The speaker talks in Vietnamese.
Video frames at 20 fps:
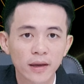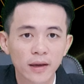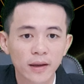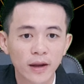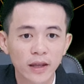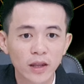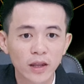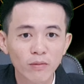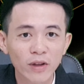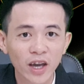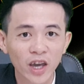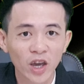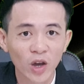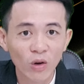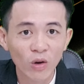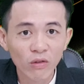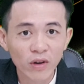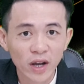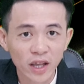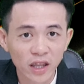để chúng ta
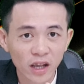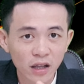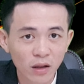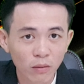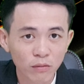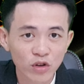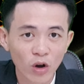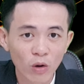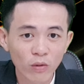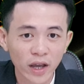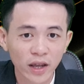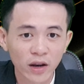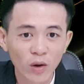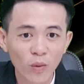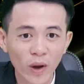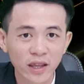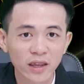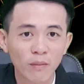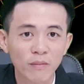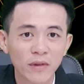hiểu về những cái thông số này nó
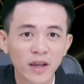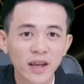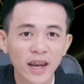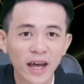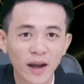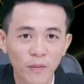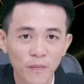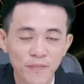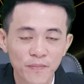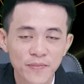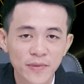quan trọng như thế nào